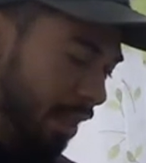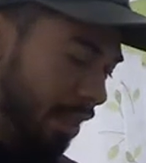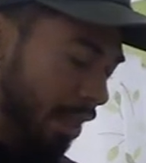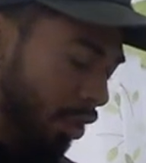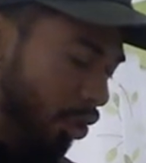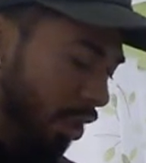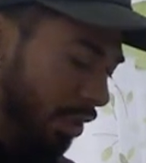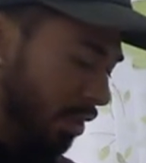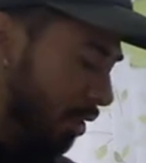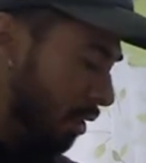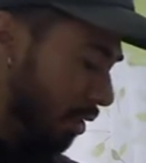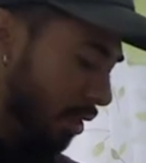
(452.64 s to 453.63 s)
ihr könnt
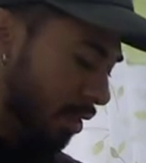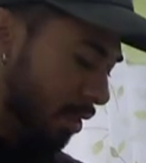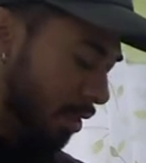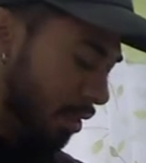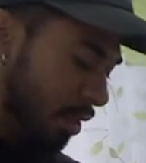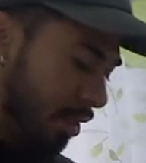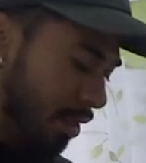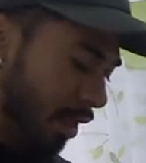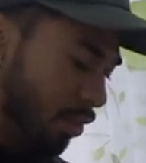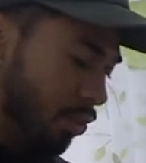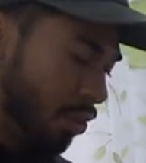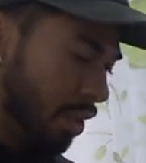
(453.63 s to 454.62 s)

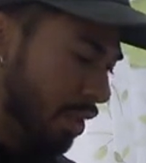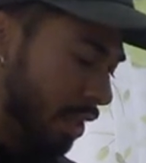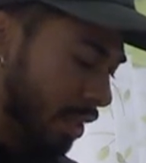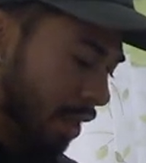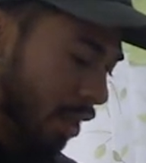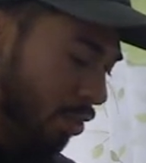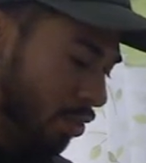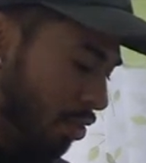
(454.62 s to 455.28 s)
natürlich jetzt auch